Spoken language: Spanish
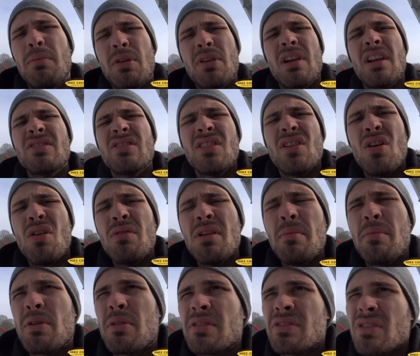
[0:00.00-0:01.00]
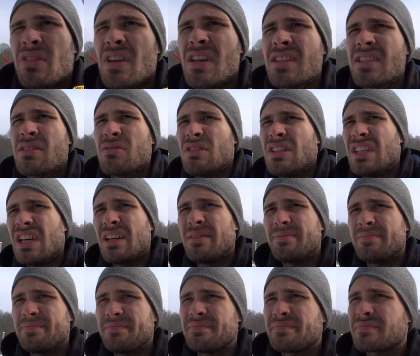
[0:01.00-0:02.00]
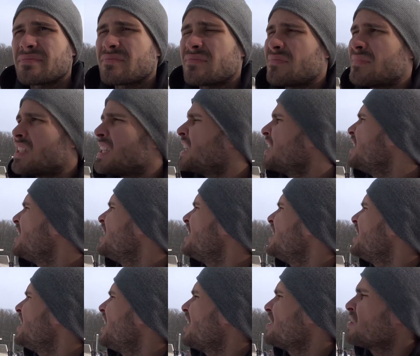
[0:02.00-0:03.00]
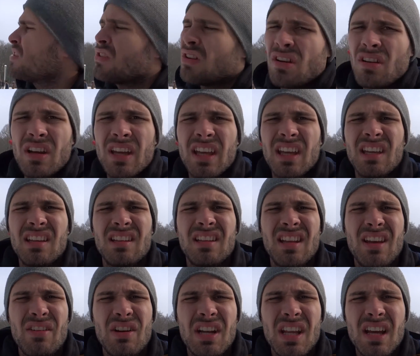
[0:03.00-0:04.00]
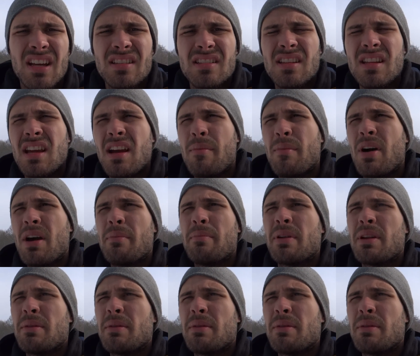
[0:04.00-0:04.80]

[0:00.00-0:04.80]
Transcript: por razones obvias, por razones de seguridad. Y eso es todo lo que deberían, digamos, en